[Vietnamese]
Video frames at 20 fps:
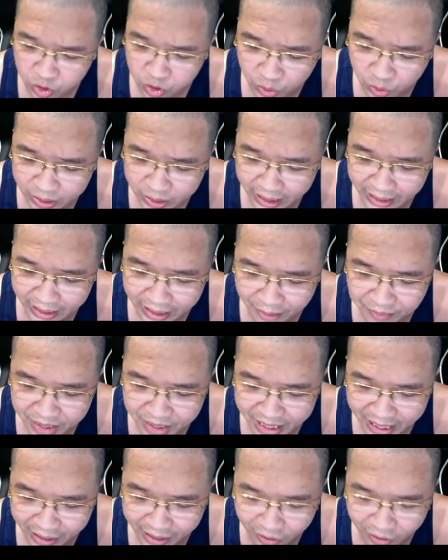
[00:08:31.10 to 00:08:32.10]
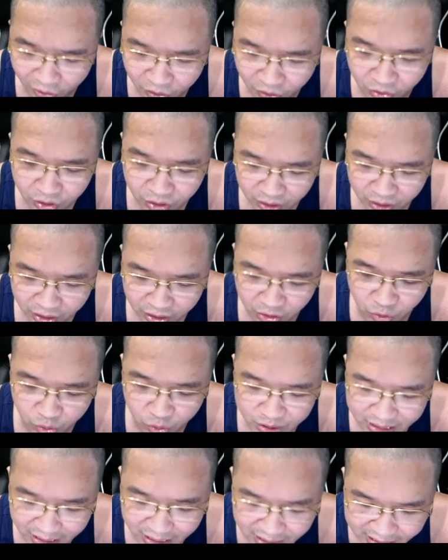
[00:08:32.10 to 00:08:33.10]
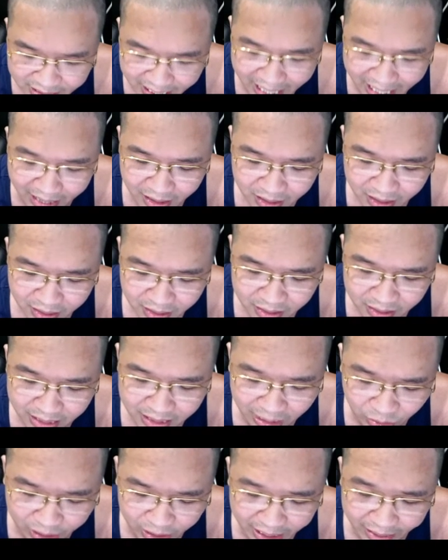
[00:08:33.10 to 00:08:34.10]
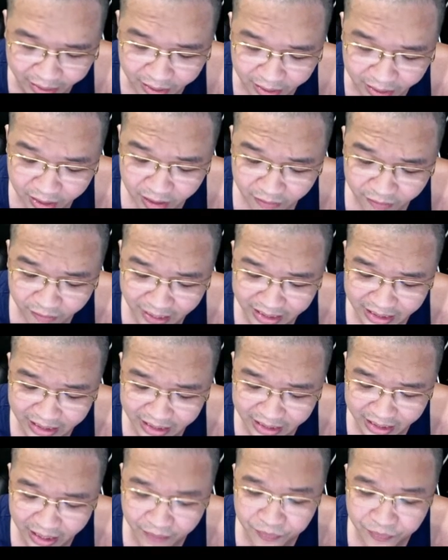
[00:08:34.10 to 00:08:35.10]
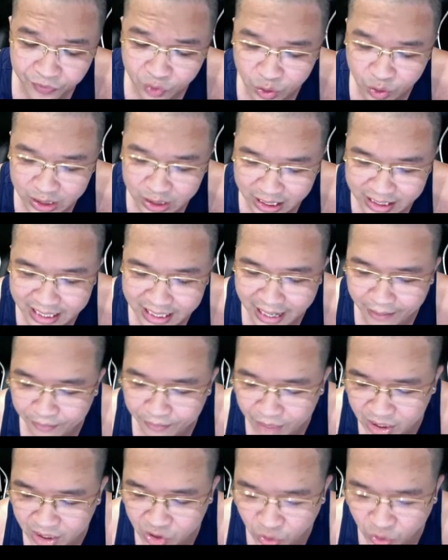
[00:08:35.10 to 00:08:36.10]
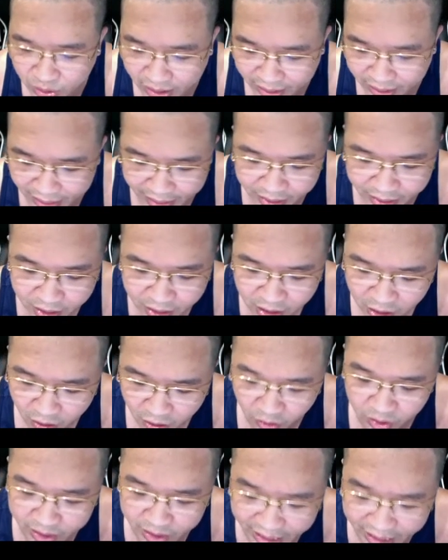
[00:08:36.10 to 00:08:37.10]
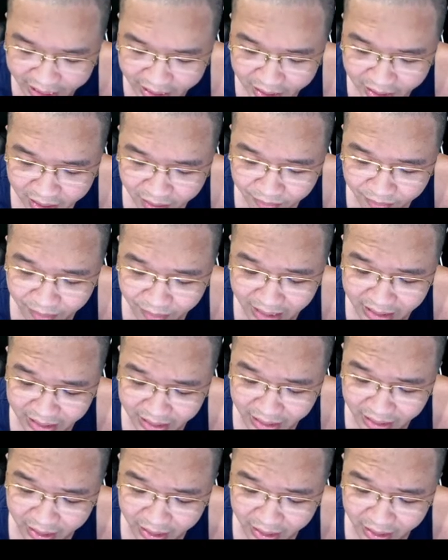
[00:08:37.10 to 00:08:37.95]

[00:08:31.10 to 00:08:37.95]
số tiền 50.000 đô thì tôi sẵn sàng giao tiền và gì nhỉ? Tôi sẵn sàng mất số tiền đấy. Còn khi mà gì nhỉ?